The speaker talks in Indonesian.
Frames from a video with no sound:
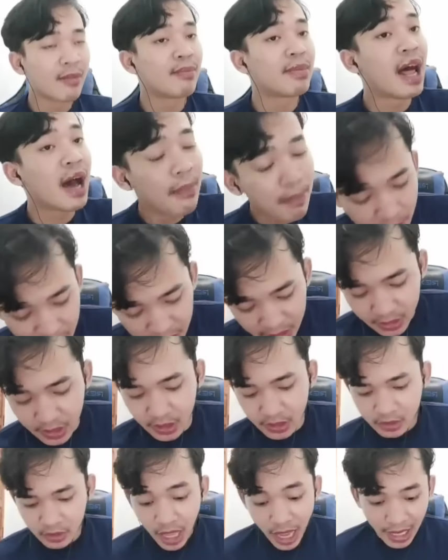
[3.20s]
enam dapat
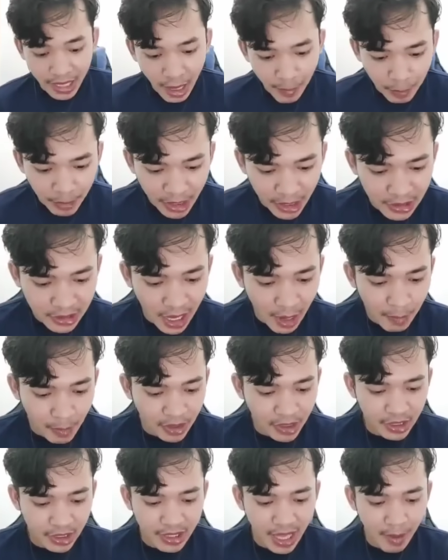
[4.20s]
guys. Nah, dapat guys,
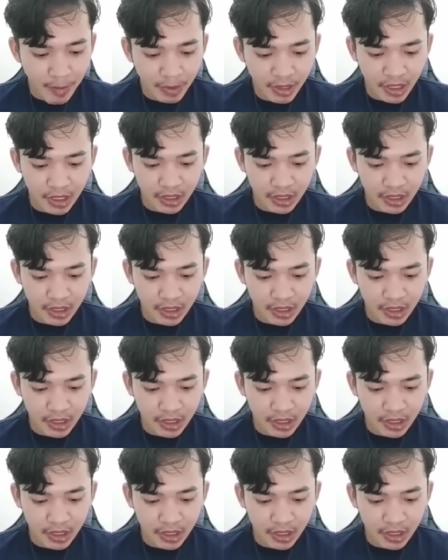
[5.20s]
dapat guys, dapat